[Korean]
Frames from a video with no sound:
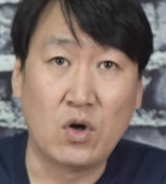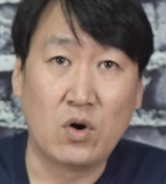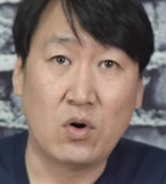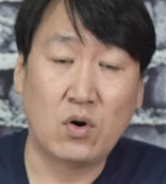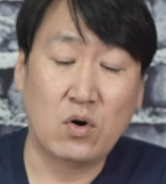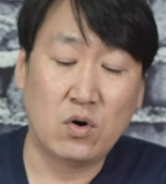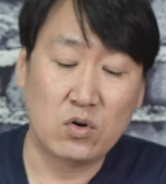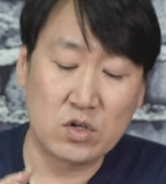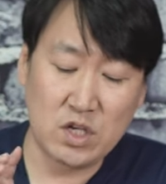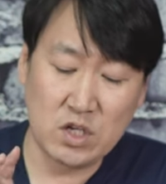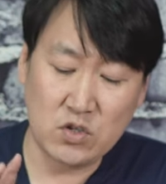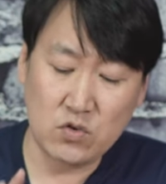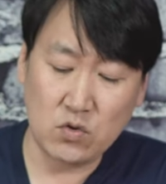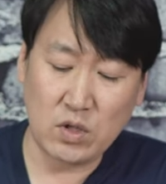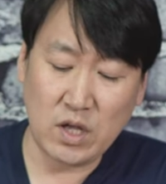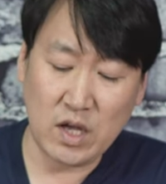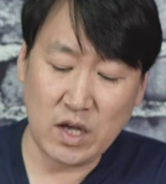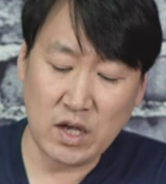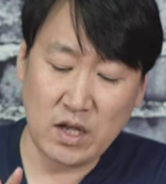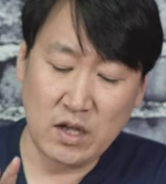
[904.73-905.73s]
어,
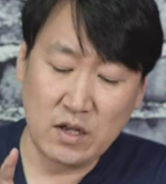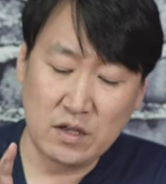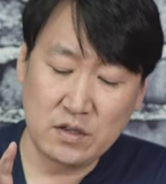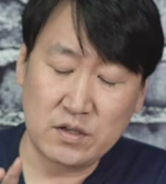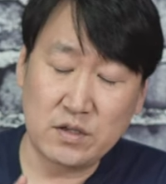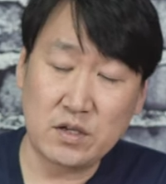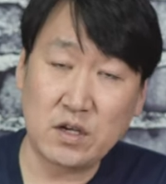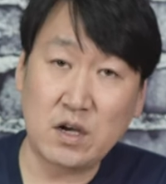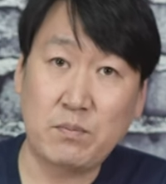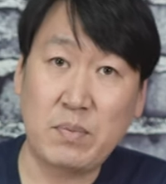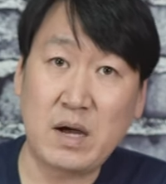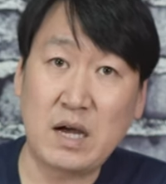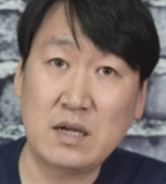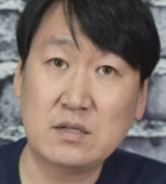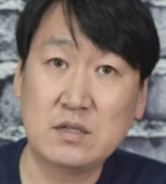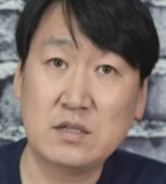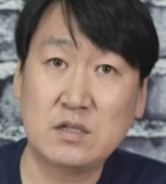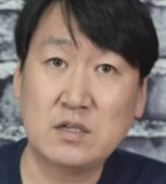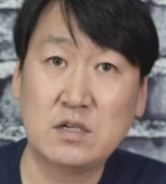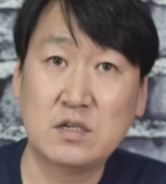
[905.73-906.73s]
기존의 트리거
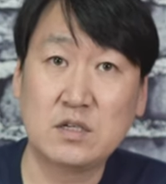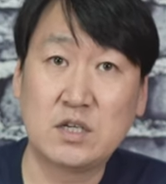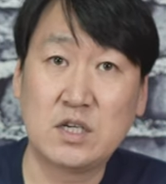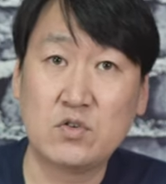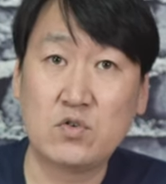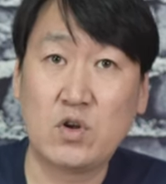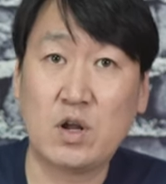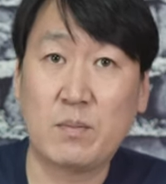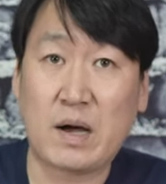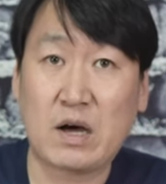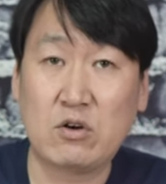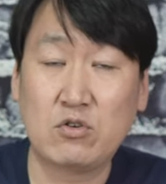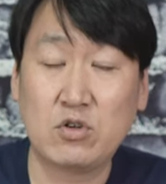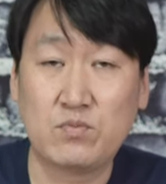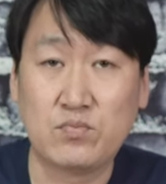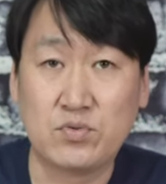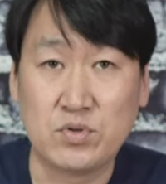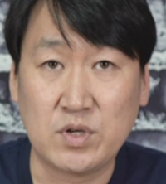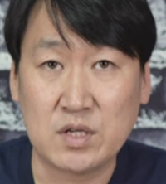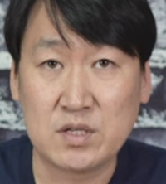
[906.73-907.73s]
박스는 기존의
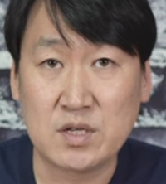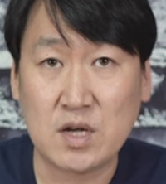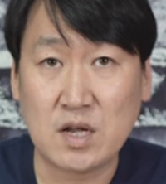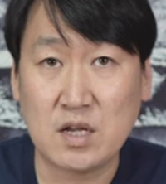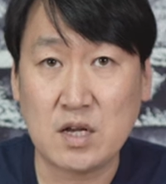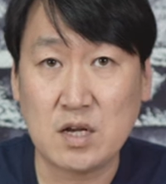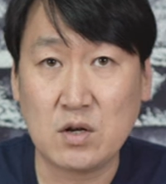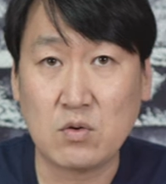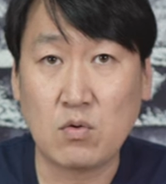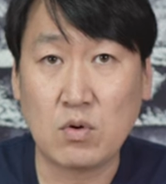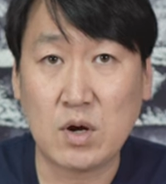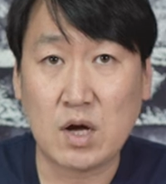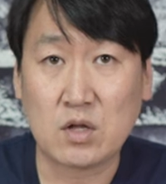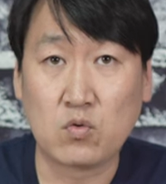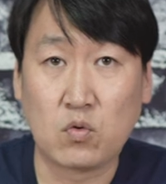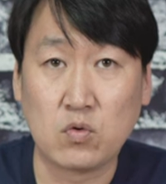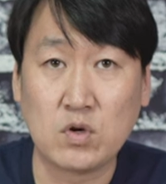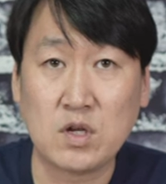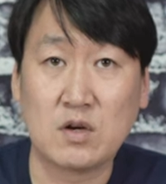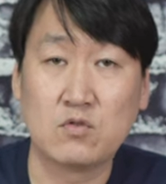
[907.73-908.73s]
마루이 VSR10과
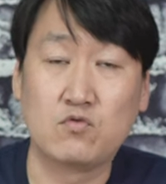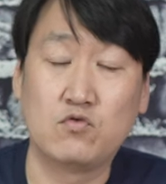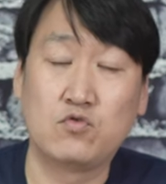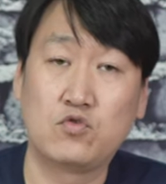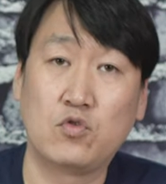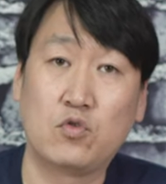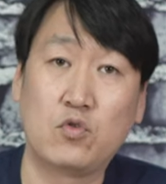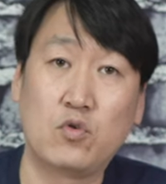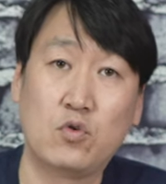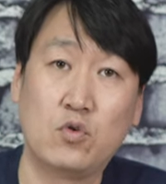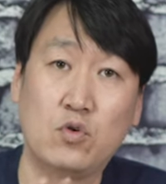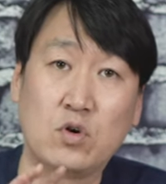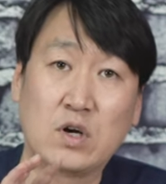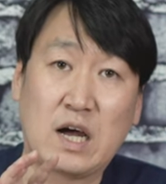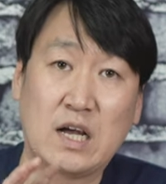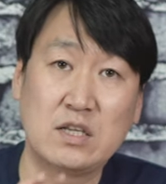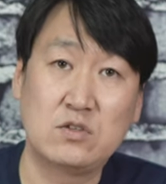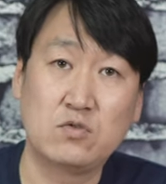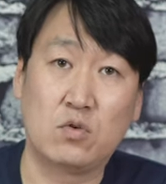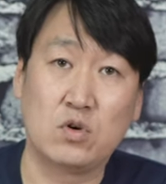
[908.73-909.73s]
동일한 구조를
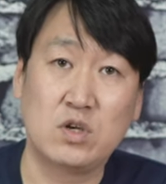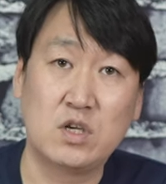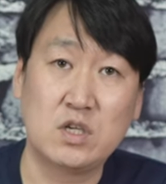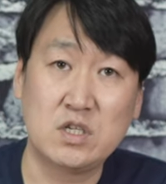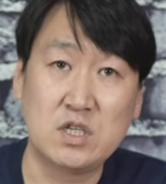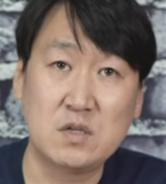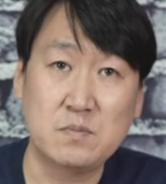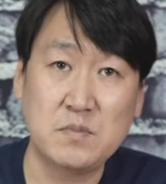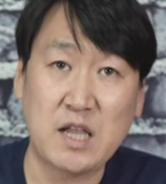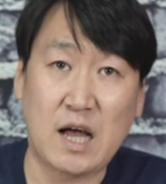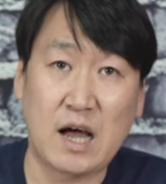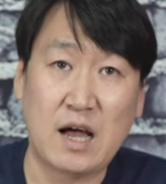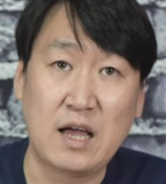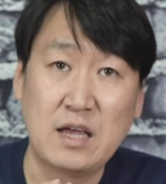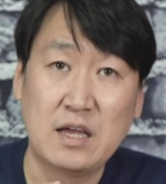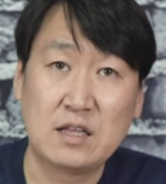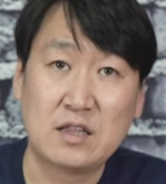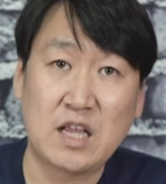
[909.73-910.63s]
가지고 있습니다.